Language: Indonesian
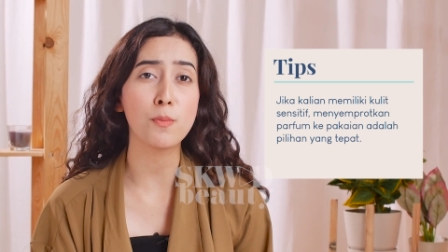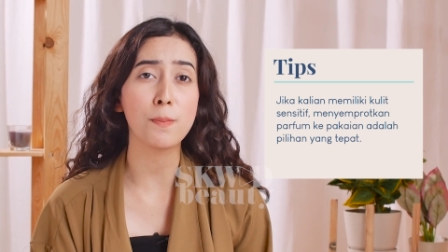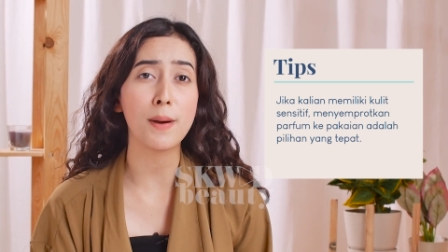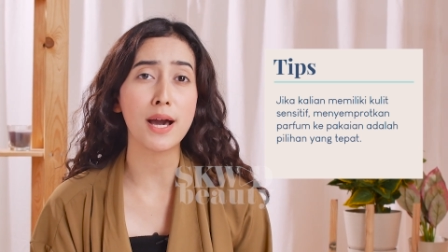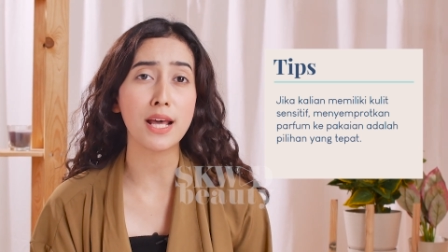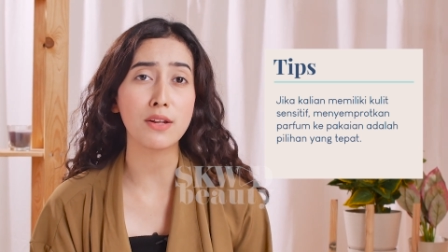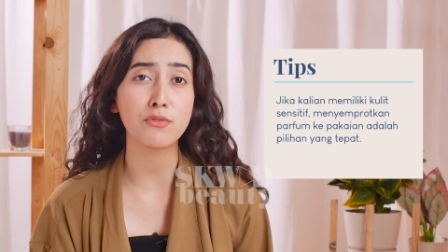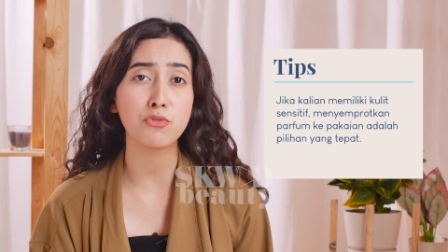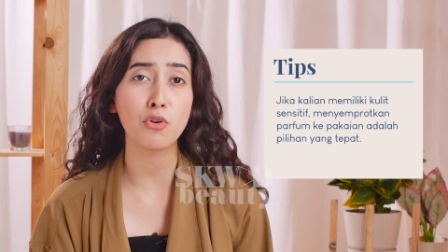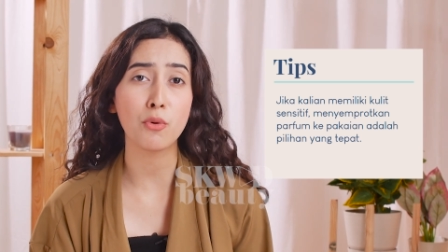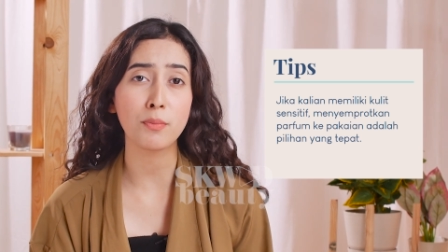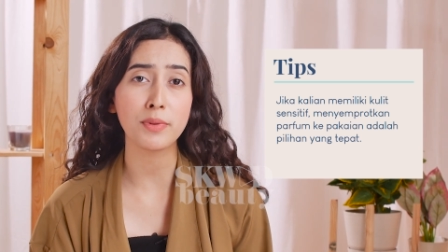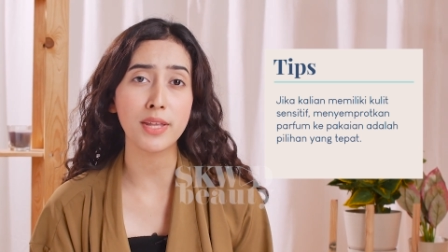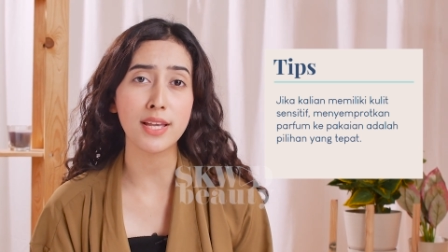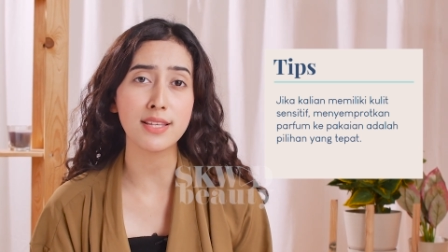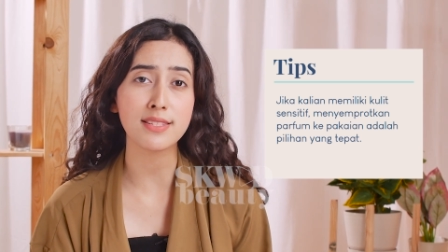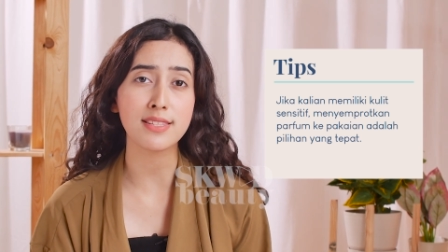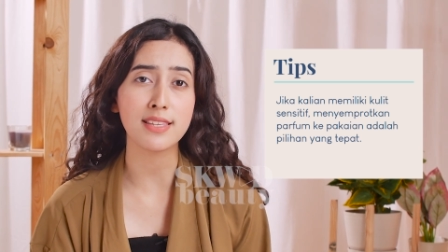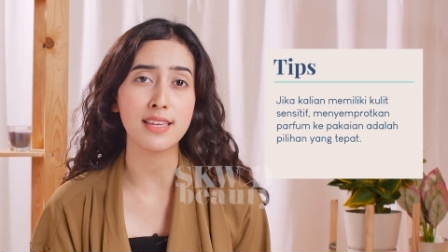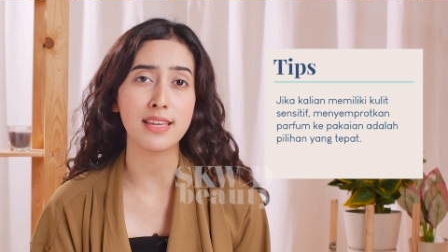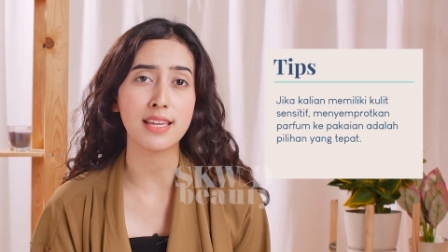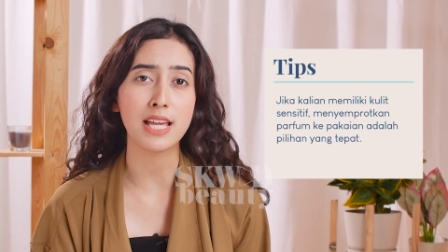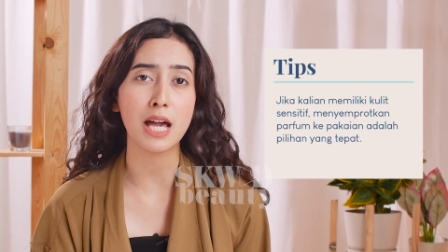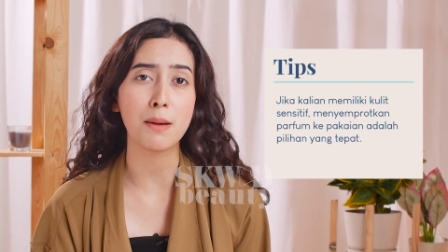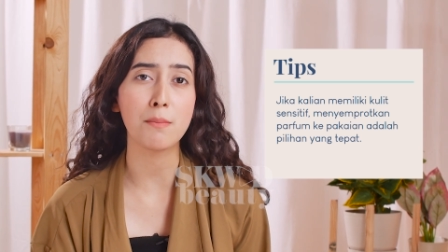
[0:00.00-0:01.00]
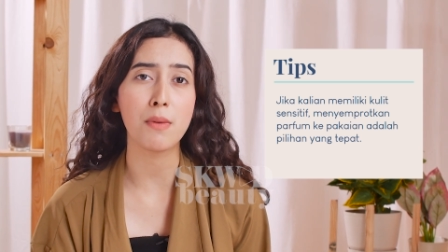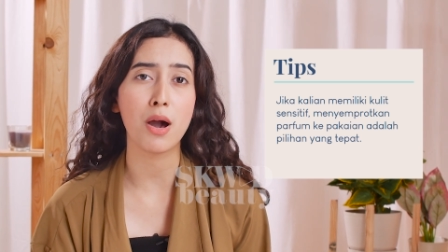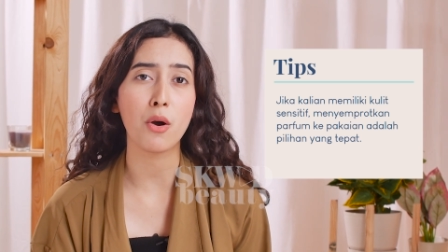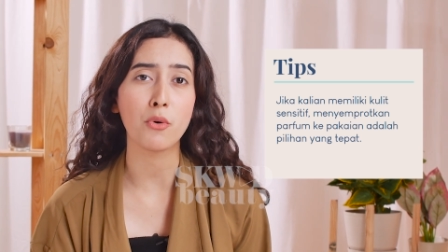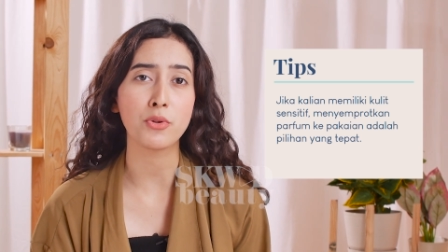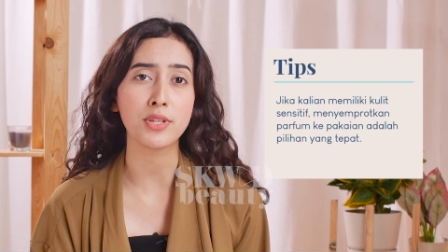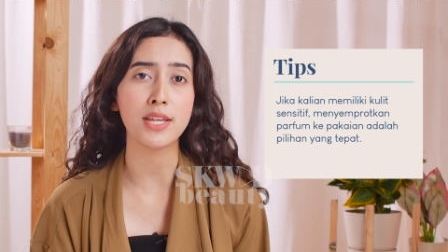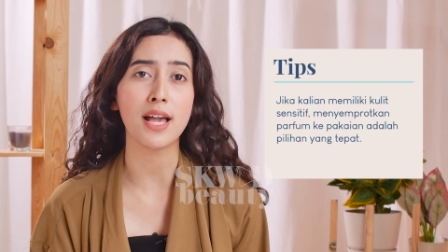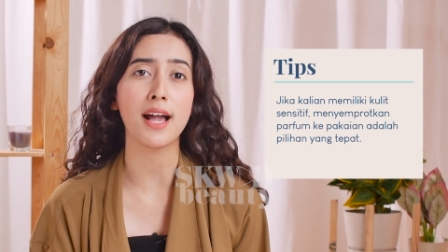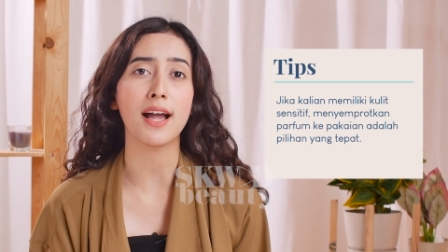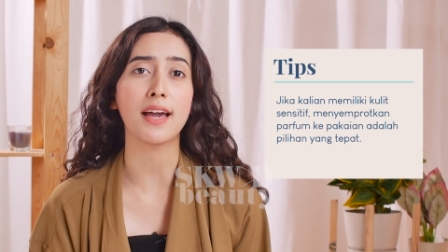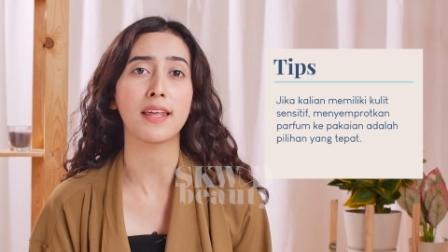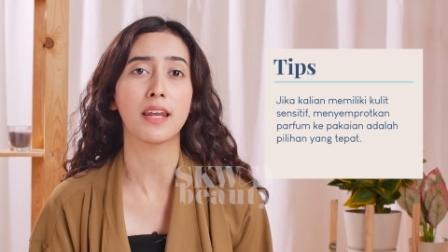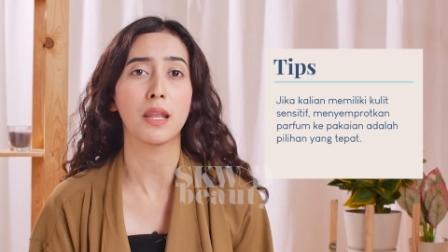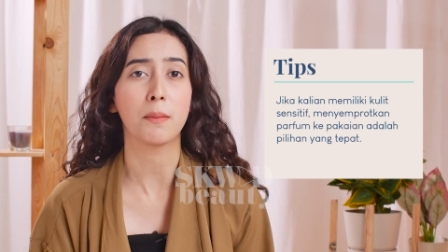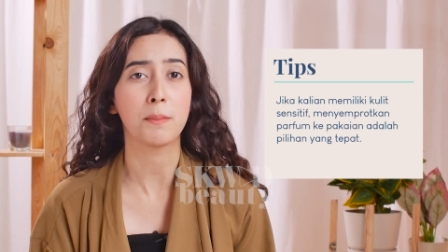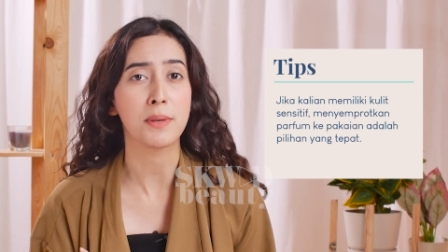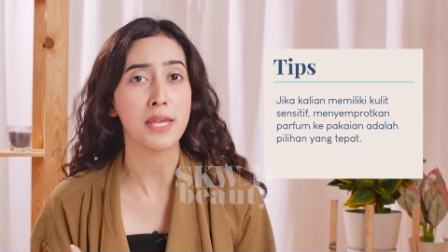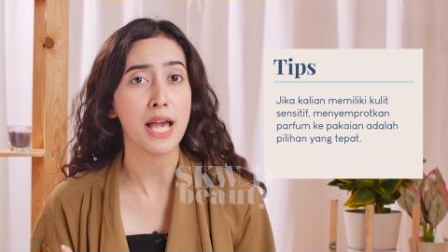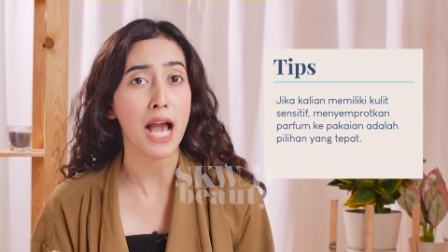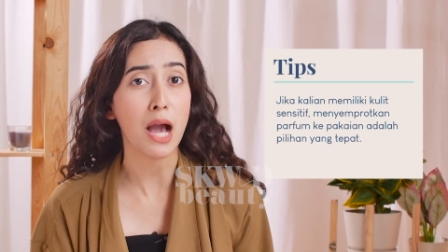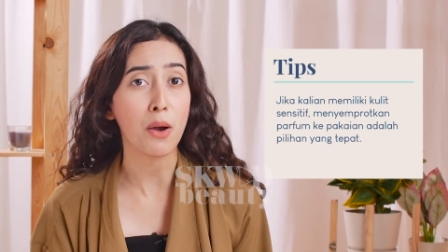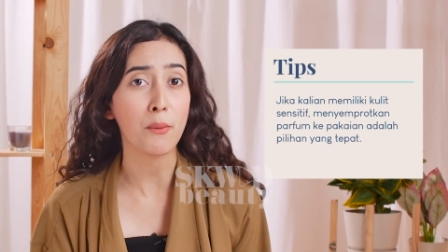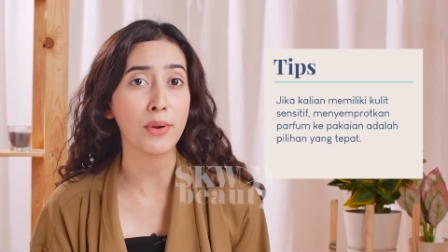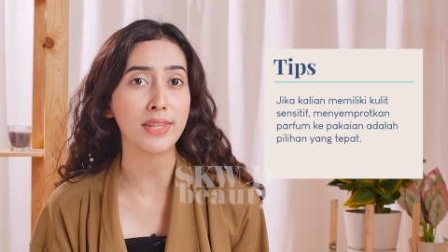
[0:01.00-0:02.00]
parfumnya sehingga baunya akan lebih
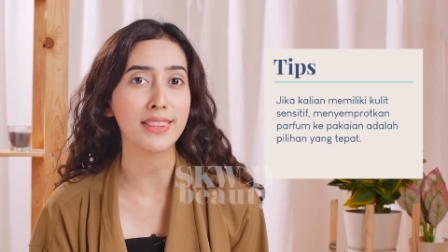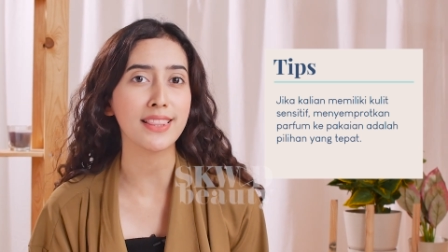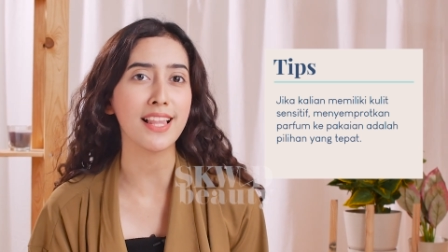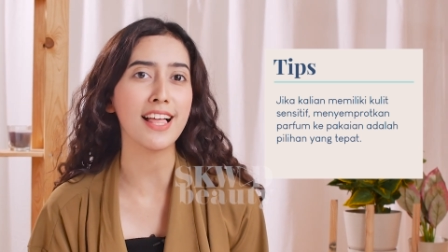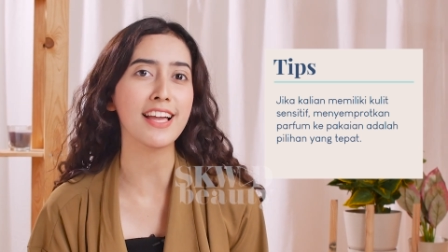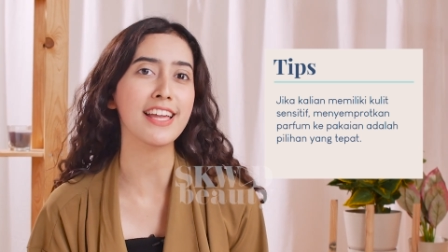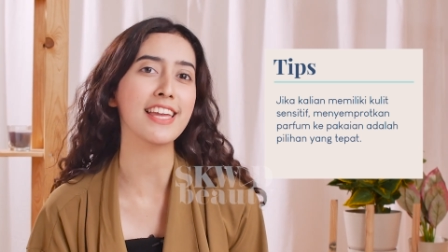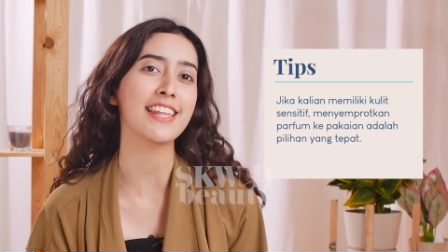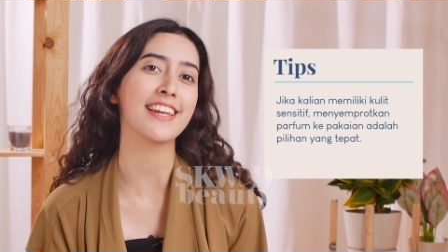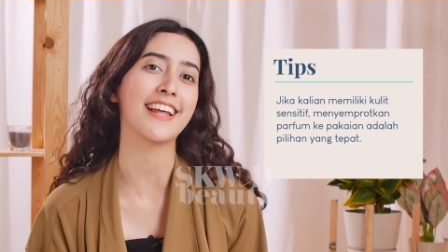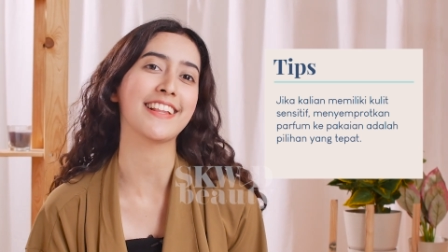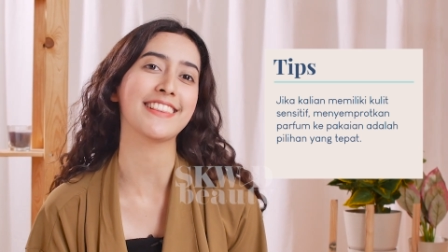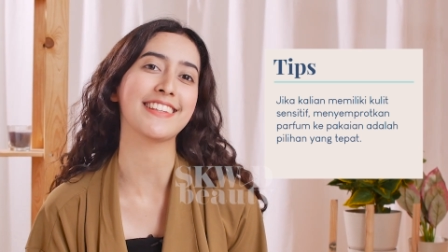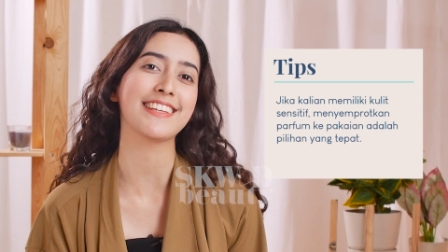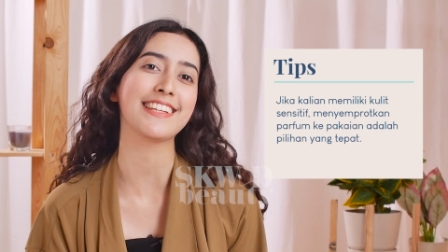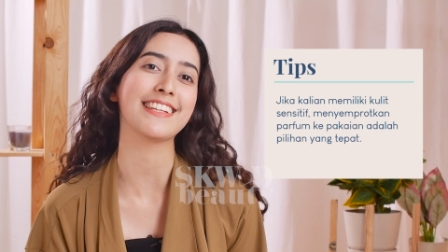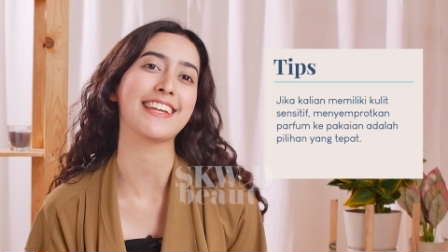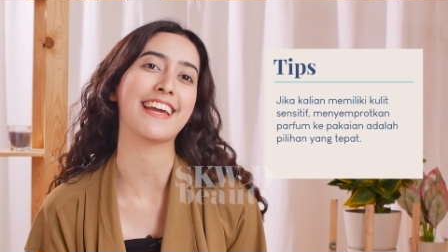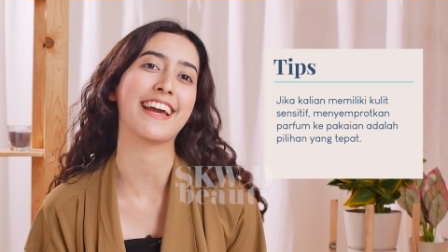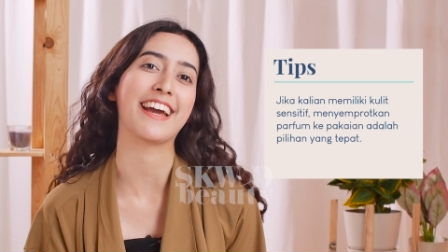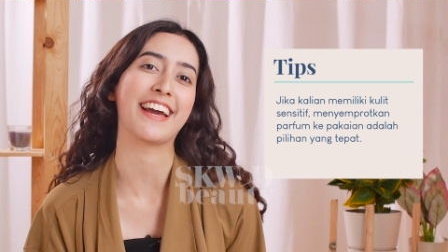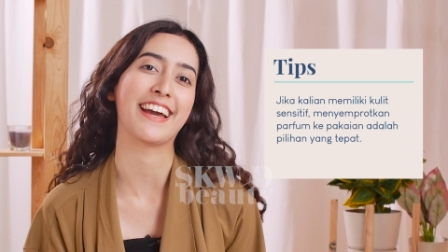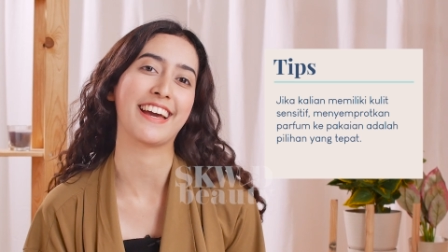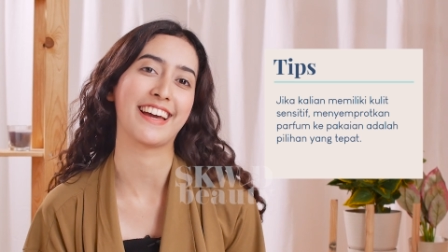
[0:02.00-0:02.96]
awet lagi nantinya.